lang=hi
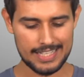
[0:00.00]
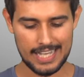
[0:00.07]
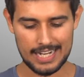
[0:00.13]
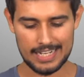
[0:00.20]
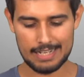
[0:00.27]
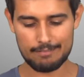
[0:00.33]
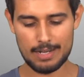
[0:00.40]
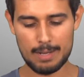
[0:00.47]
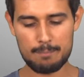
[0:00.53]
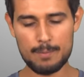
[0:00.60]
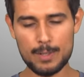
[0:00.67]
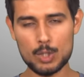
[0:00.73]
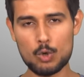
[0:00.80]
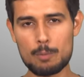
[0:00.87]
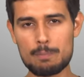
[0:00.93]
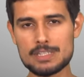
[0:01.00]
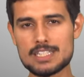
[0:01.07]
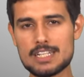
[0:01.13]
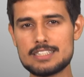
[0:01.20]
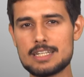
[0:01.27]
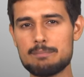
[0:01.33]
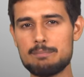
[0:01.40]
क्या डेवलपमेंट हुई
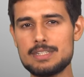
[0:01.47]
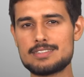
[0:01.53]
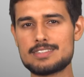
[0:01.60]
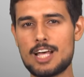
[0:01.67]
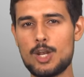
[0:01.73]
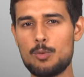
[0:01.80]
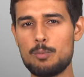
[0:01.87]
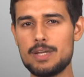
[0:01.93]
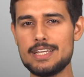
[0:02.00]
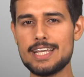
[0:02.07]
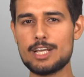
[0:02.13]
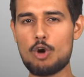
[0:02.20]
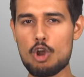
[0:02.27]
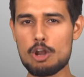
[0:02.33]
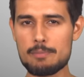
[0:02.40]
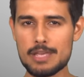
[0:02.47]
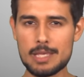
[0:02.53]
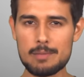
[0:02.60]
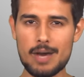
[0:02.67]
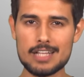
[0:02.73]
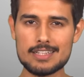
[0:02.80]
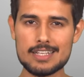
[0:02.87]
पिछले 26 सालों में
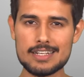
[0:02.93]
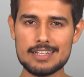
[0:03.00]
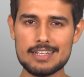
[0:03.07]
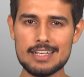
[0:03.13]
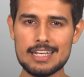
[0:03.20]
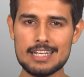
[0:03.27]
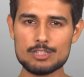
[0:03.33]
इकोनॉमी की बात करें